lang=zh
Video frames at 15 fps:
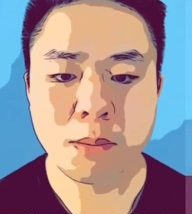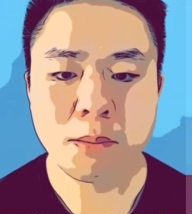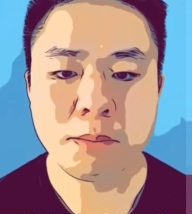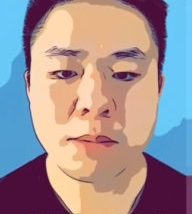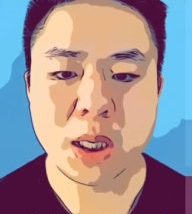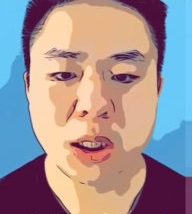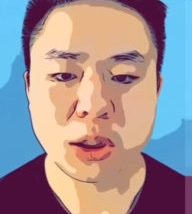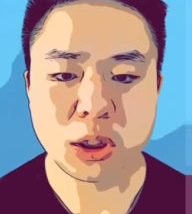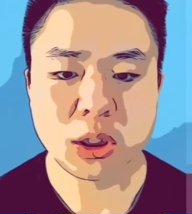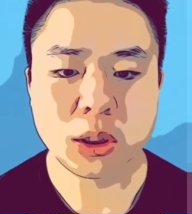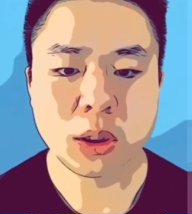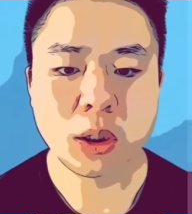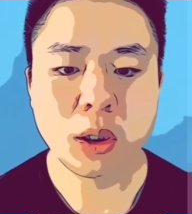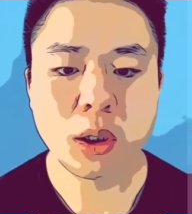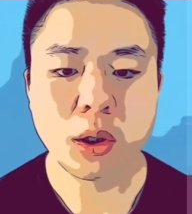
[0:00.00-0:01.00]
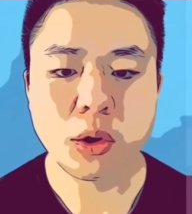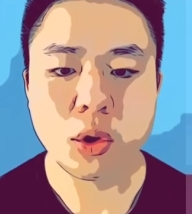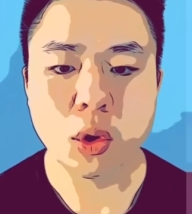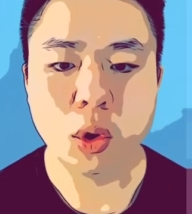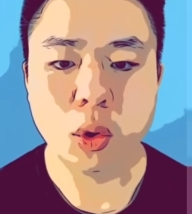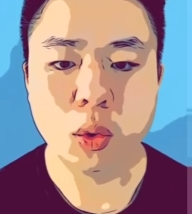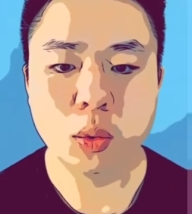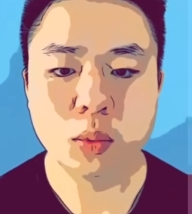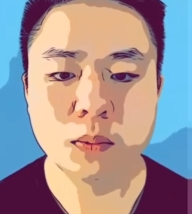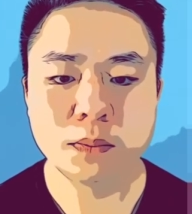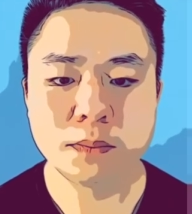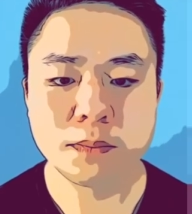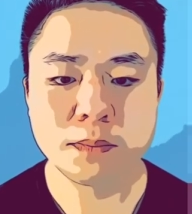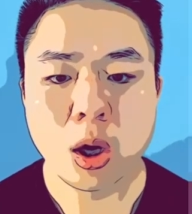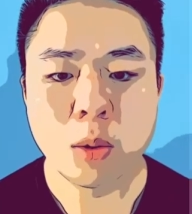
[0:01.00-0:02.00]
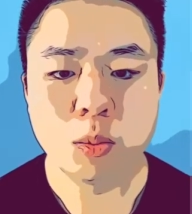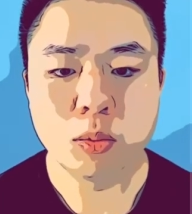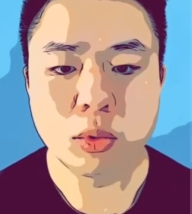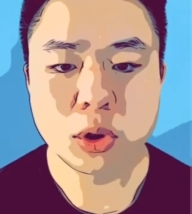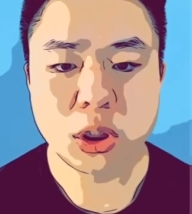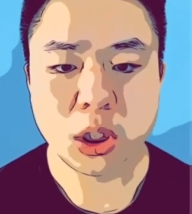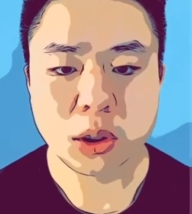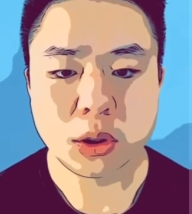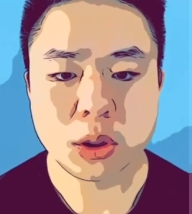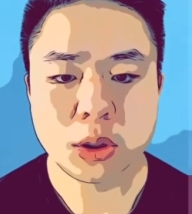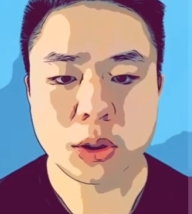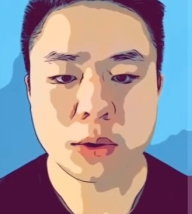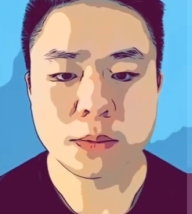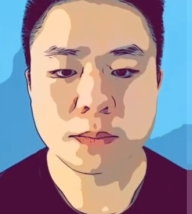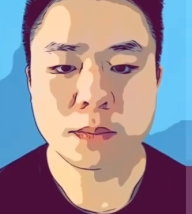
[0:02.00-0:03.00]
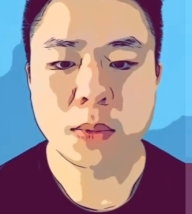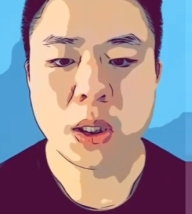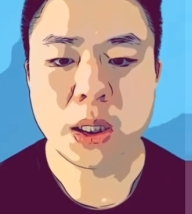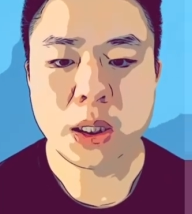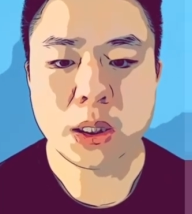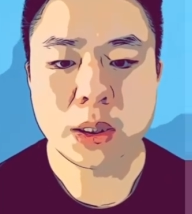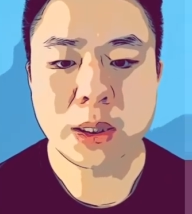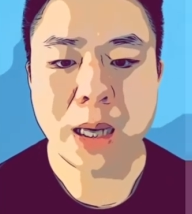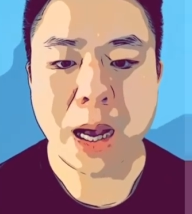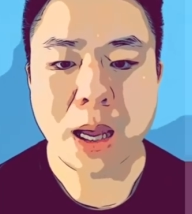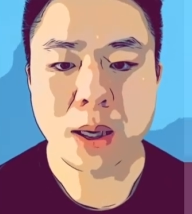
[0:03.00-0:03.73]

which 有 mushich 应该